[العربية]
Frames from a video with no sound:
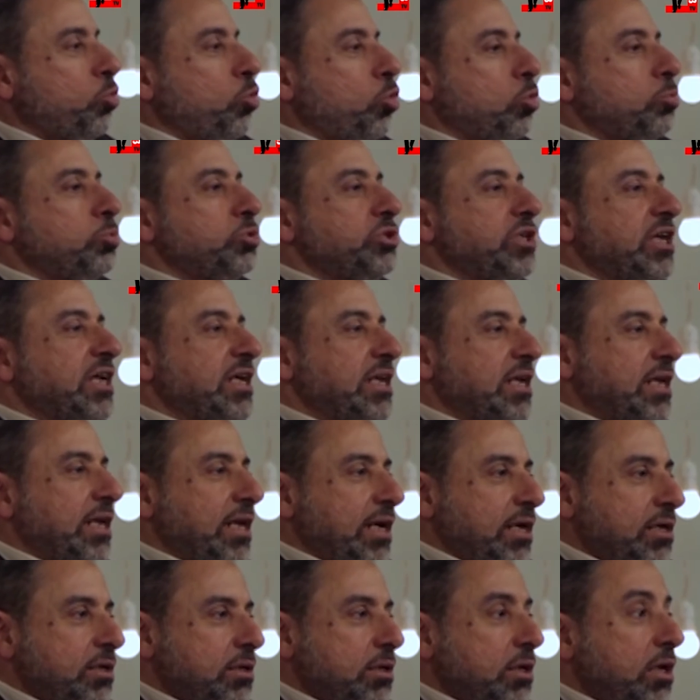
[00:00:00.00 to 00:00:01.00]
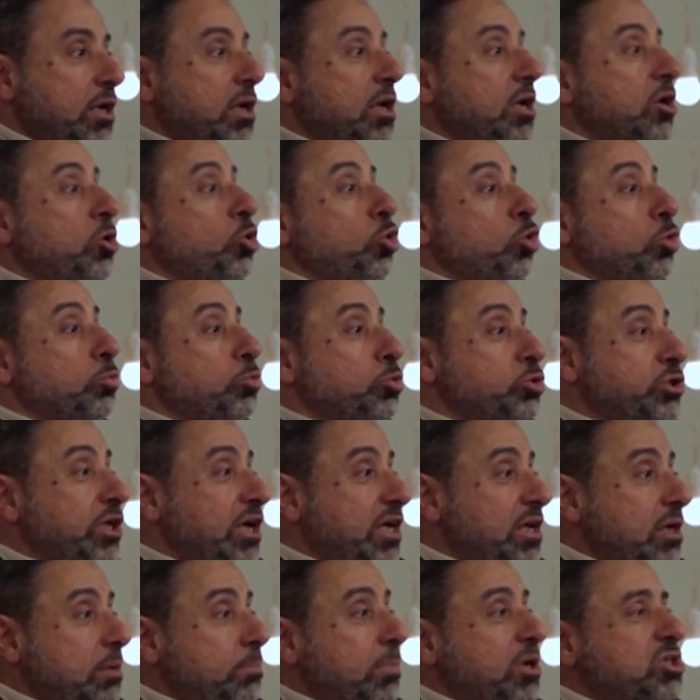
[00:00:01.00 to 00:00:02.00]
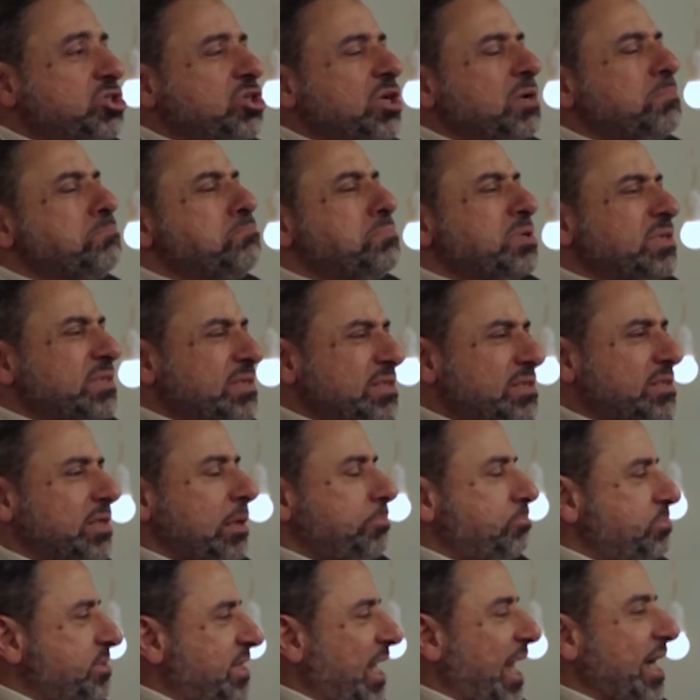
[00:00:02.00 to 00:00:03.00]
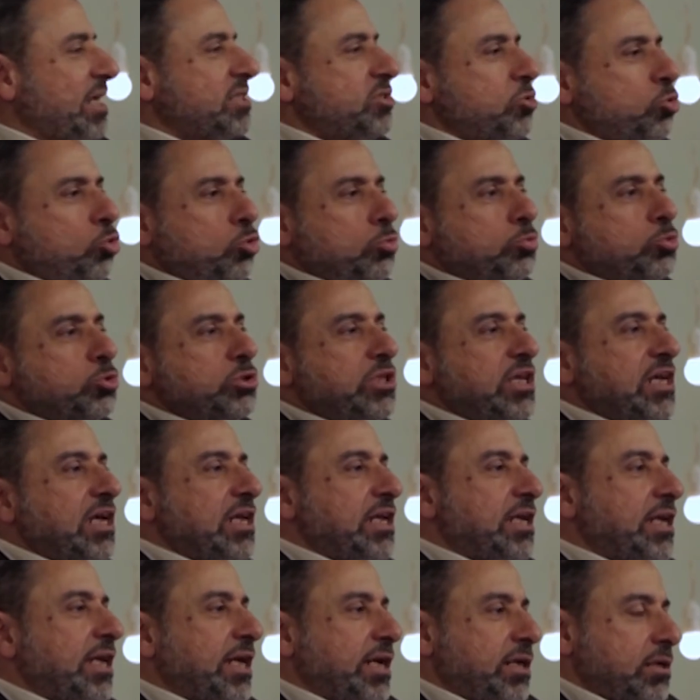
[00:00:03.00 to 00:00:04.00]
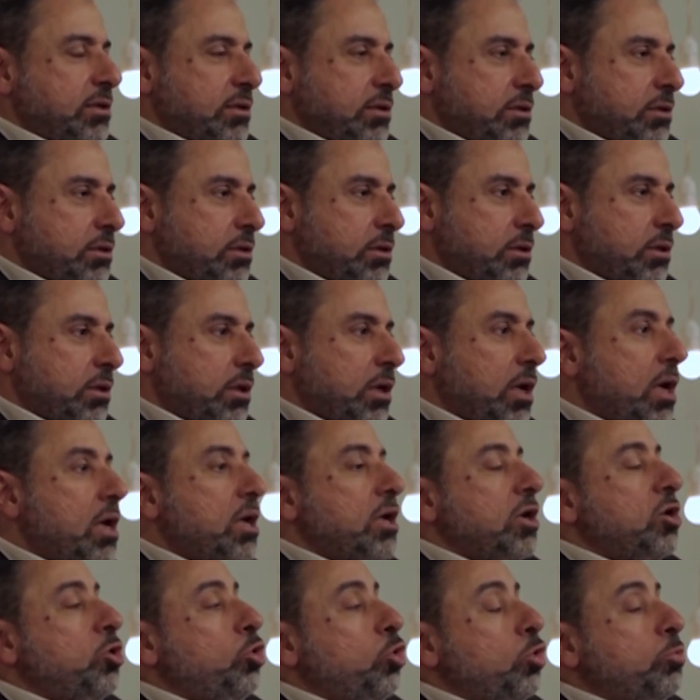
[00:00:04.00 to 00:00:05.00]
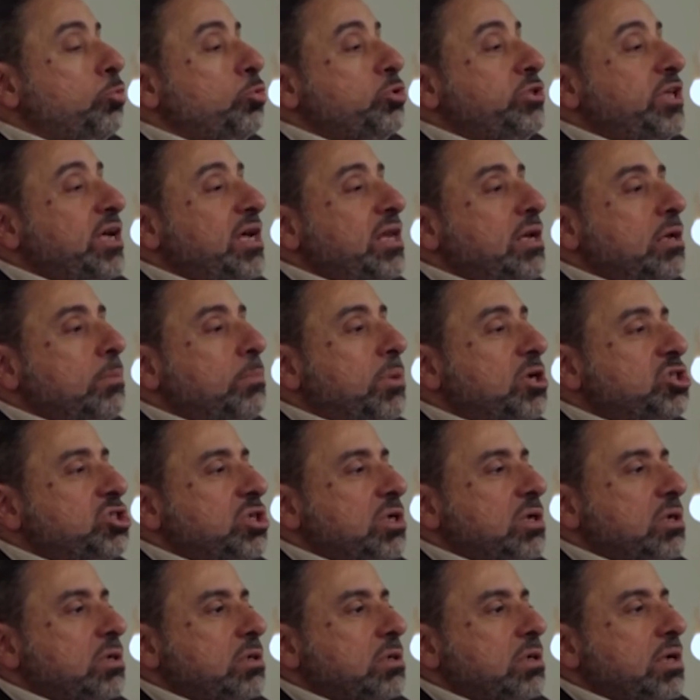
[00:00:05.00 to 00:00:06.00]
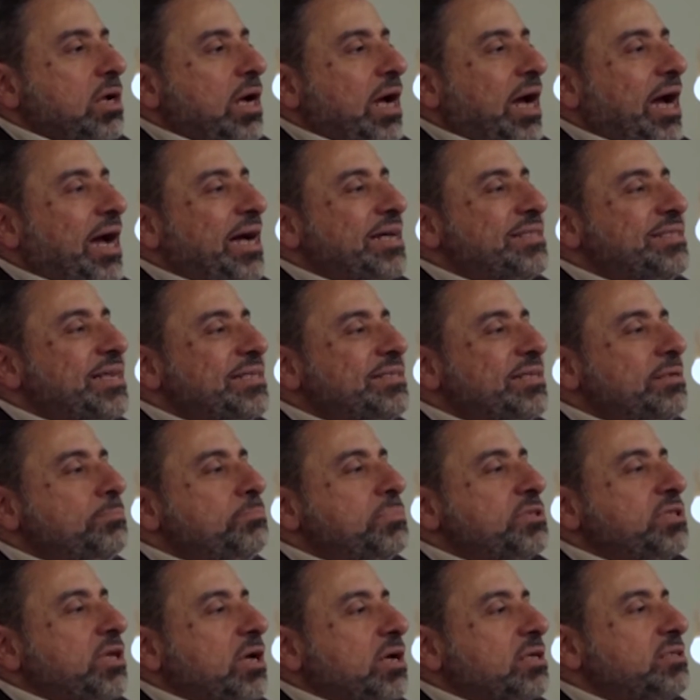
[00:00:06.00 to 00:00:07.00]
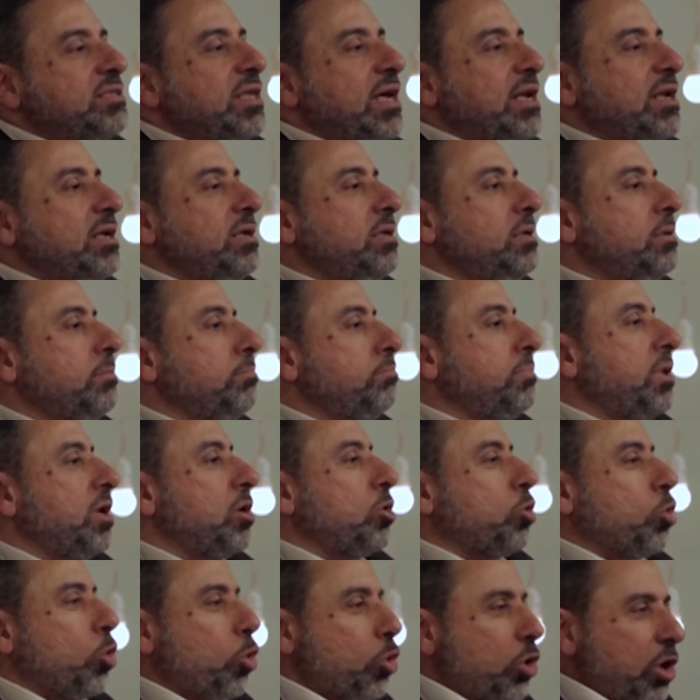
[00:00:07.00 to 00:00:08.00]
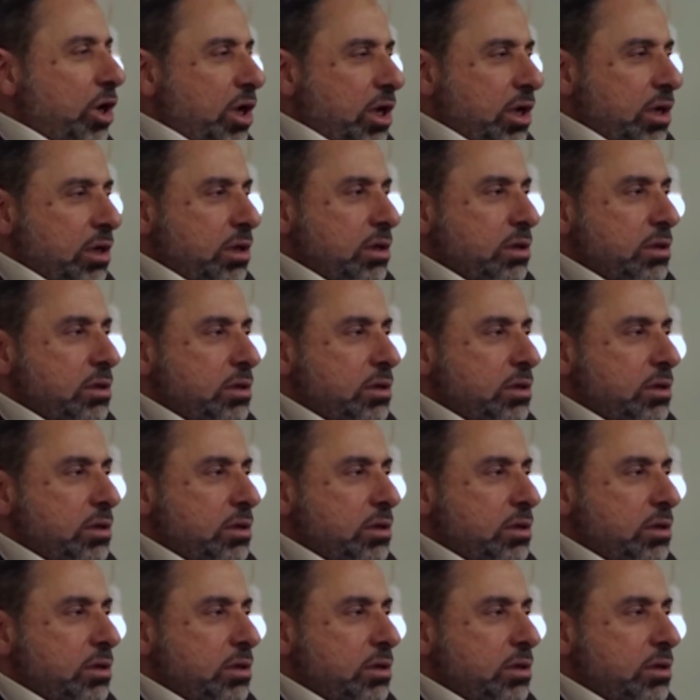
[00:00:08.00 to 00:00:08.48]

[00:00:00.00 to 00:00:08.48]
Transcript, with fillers: والعبودية لله العبودية للبشر بالظبط عكس العبودية لله العبودية للبشر عادة بتقترن بالكره